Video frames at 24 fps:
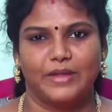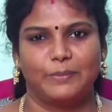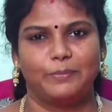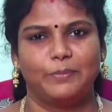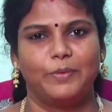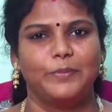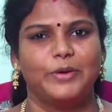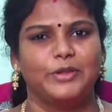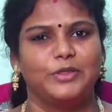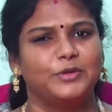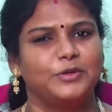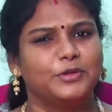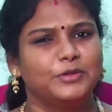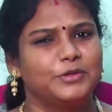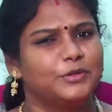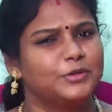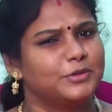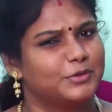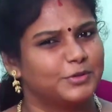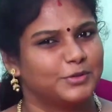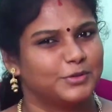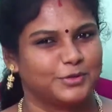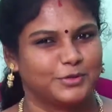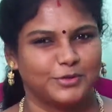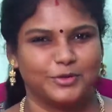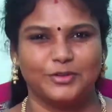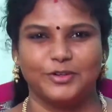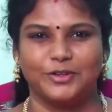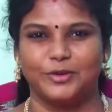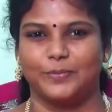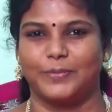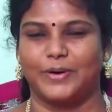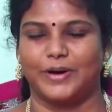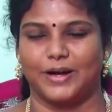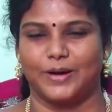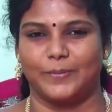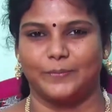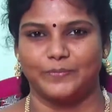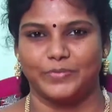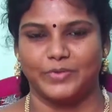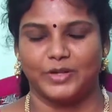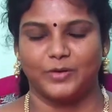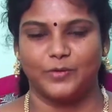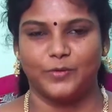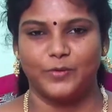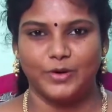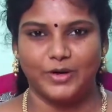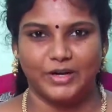எப்போவுமே துரு துரு துரு துருன்னு இருப்பாராம்
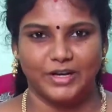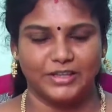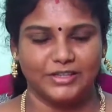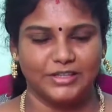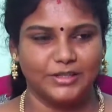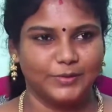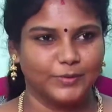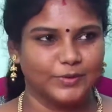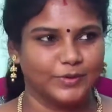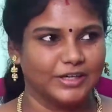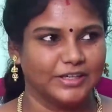ஒரு இடத்துல